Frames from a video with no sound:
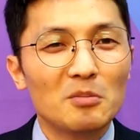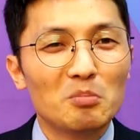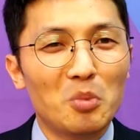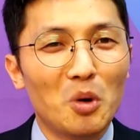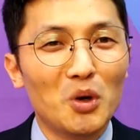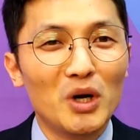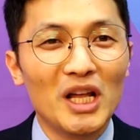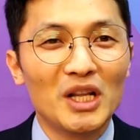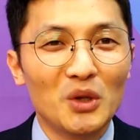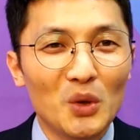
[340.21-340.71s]

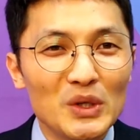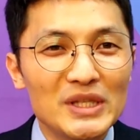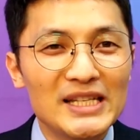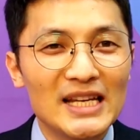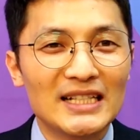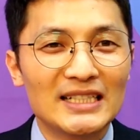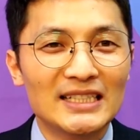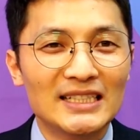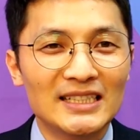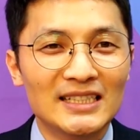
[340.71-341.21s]
본래
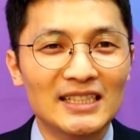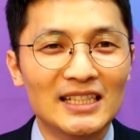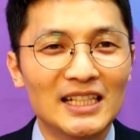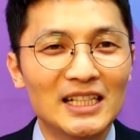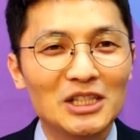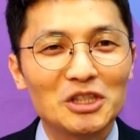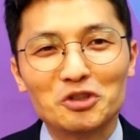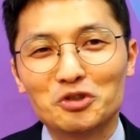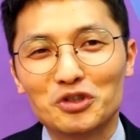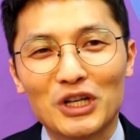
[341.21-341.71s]
논쟁은
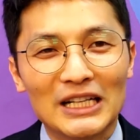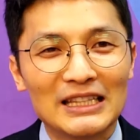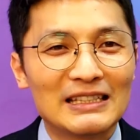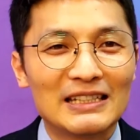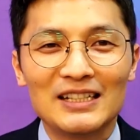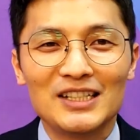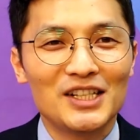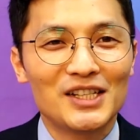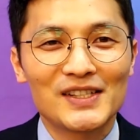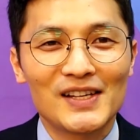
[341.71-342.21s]
누가
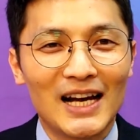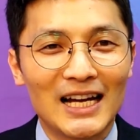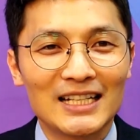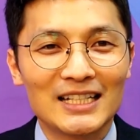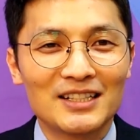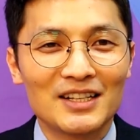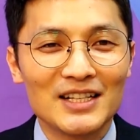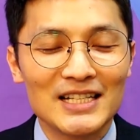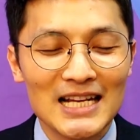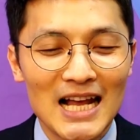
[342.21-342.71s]
틀려서
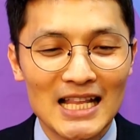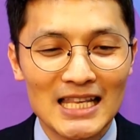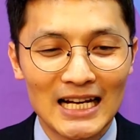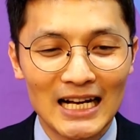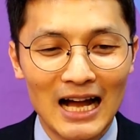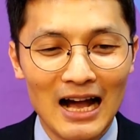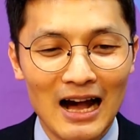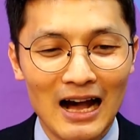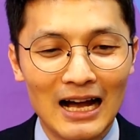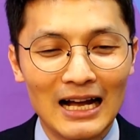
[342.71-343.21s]
하는 것이
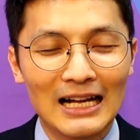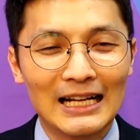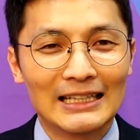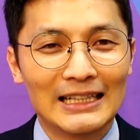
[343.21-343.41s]
아니라